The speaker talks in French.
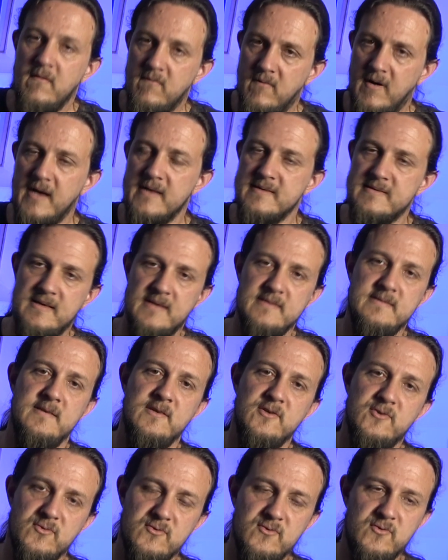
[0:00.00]
Voilà, ça c'est
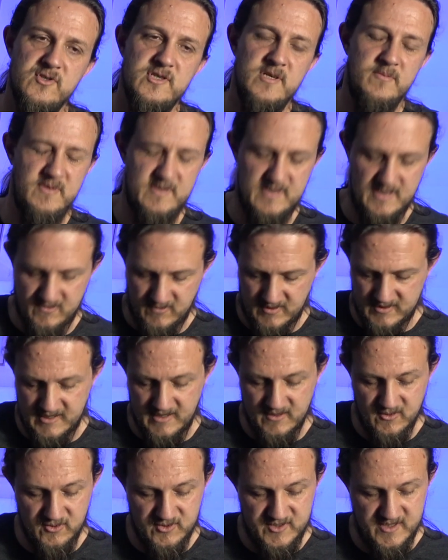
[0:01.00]
des choses que j'ai mises à droite
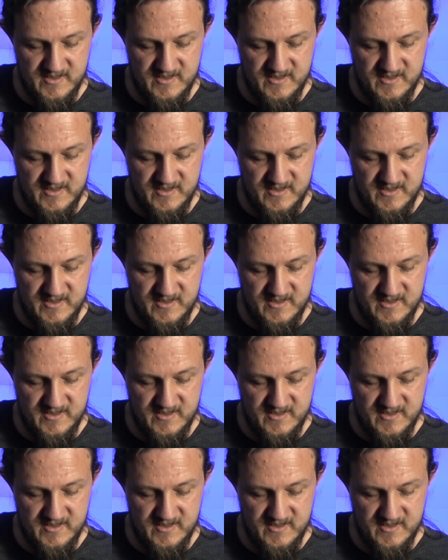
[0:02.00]
à gauche.